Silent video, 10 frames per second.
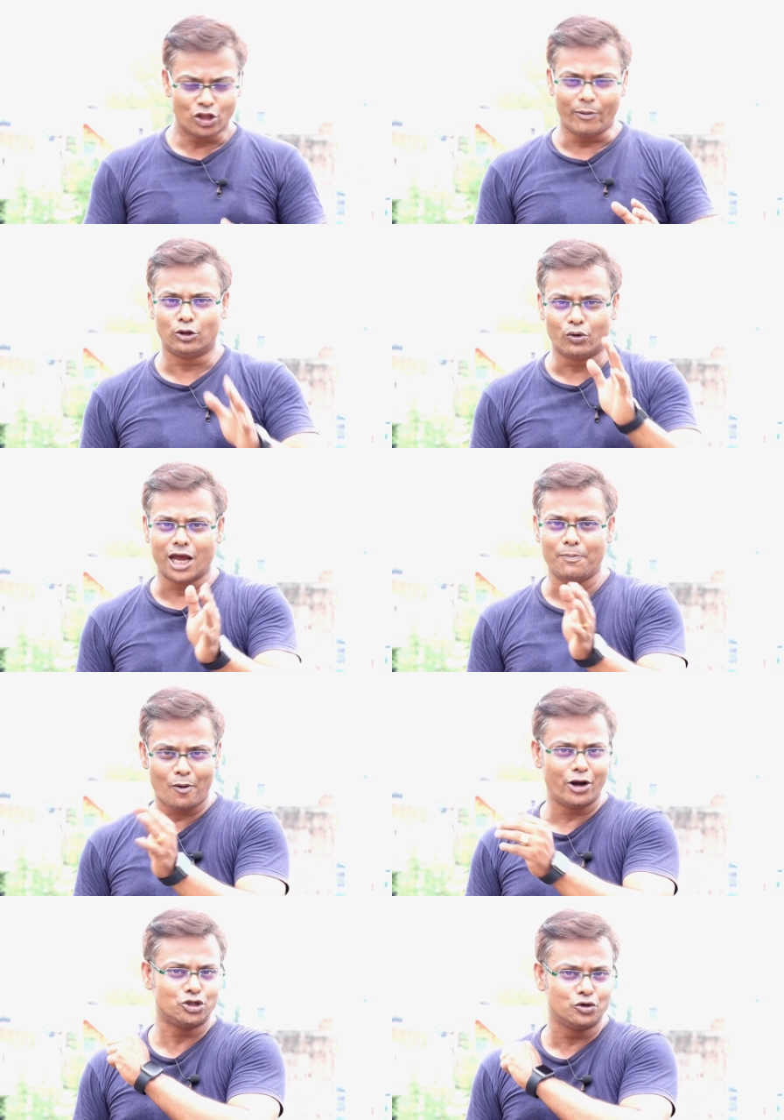তবে দুঃখের
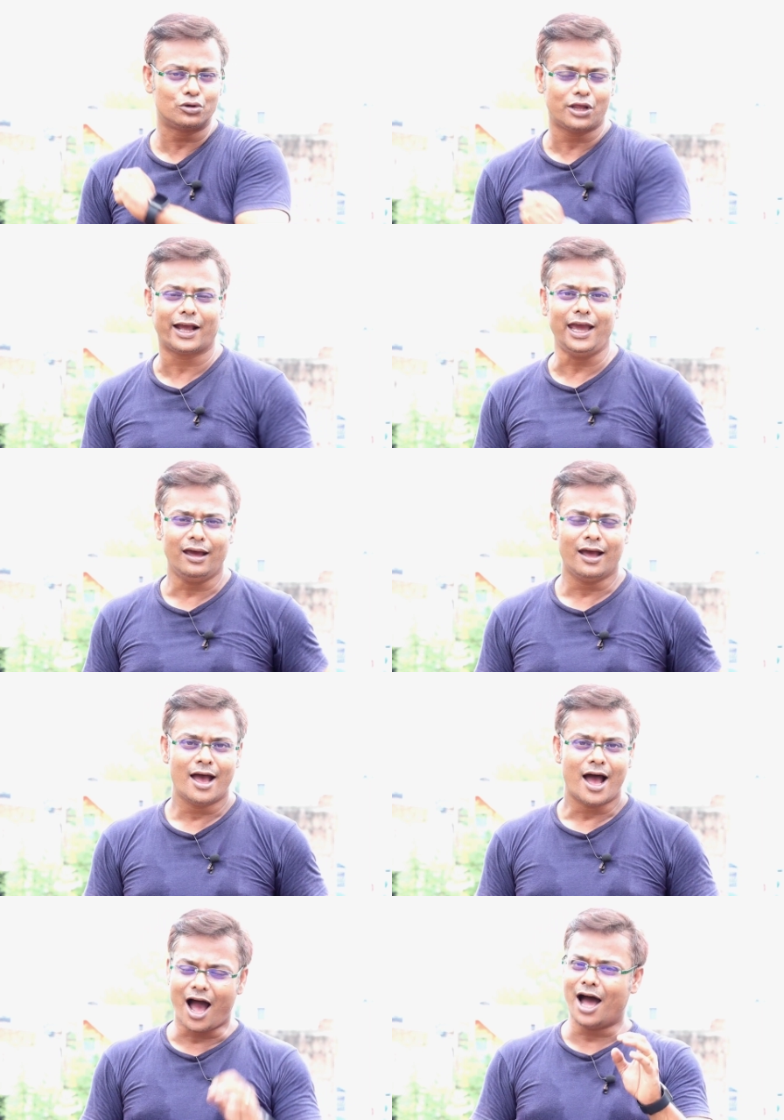পরে সুখ থাকে
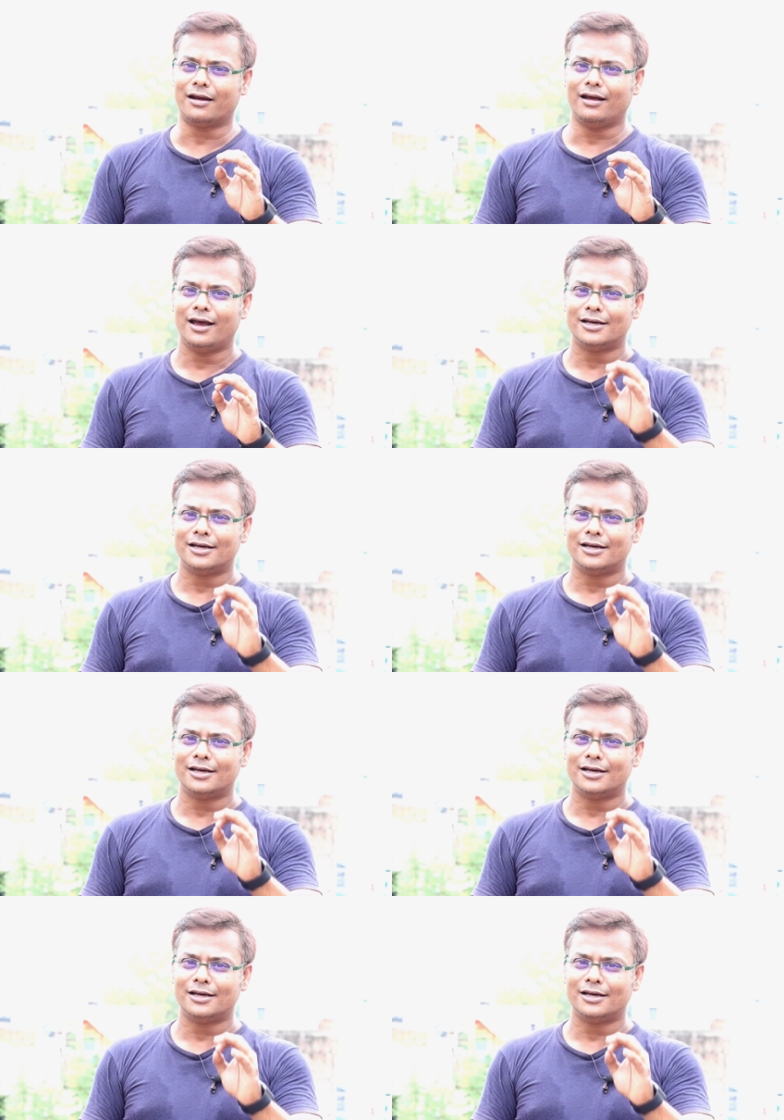আর